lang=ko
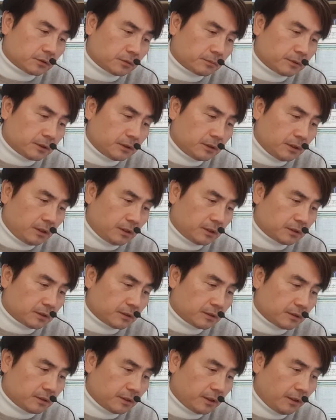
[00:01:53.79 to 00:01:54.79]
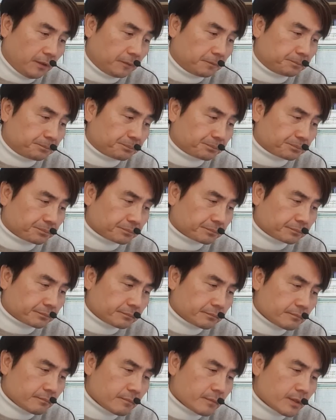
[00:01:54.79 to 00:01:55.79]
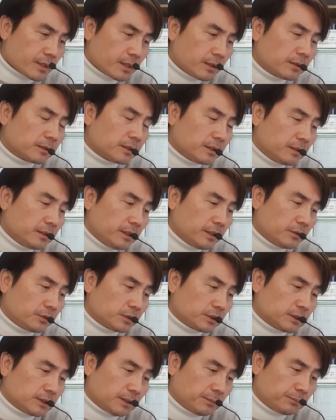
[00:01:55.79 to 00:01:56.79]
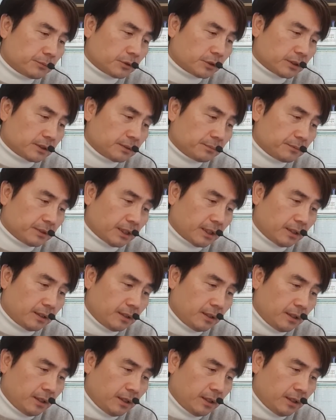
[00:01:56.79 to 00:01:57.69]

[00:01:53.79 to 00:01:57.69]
좀 흔들렸었는데요. 어떤 내용인지 한번 보겠습니다.